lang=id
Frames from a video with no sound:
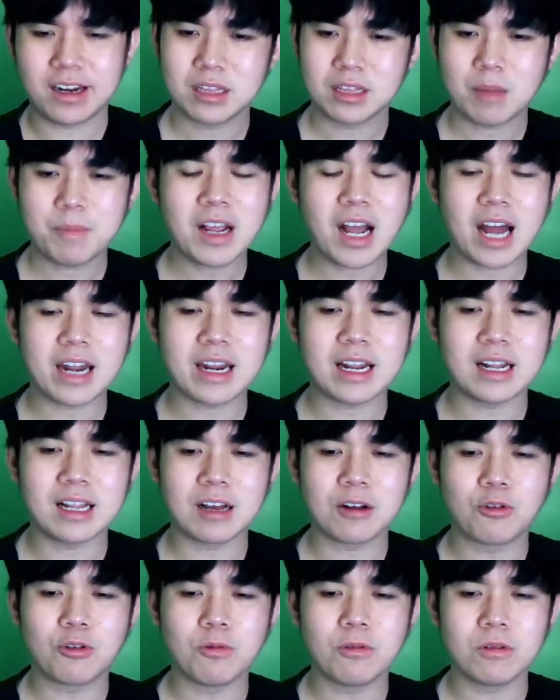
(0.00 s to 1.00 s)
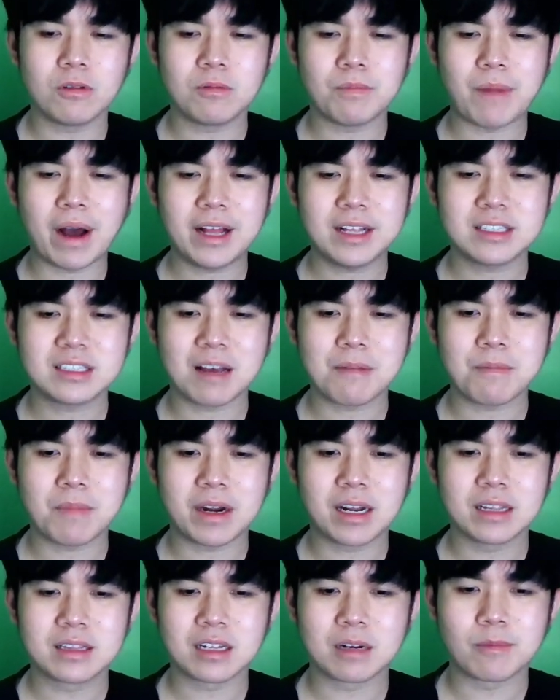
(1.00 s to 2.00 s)
tapi nggak ada lagu My Time
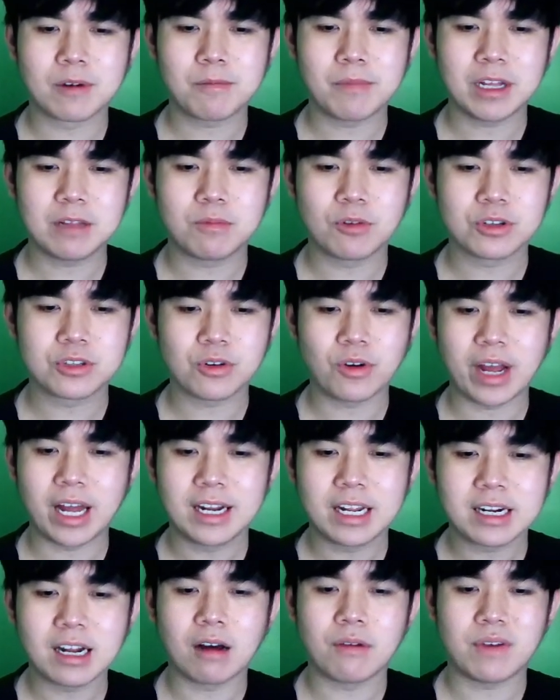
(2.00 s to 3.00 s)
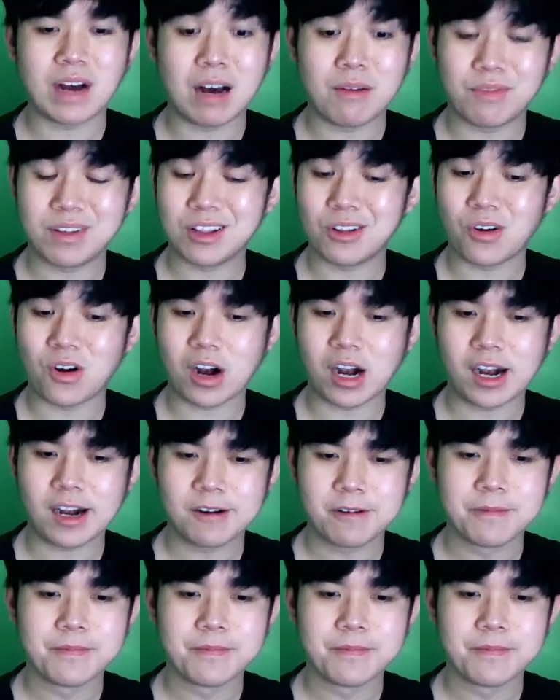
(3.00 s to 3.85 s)
pada Little Mermaid bro so Ellen of Avalor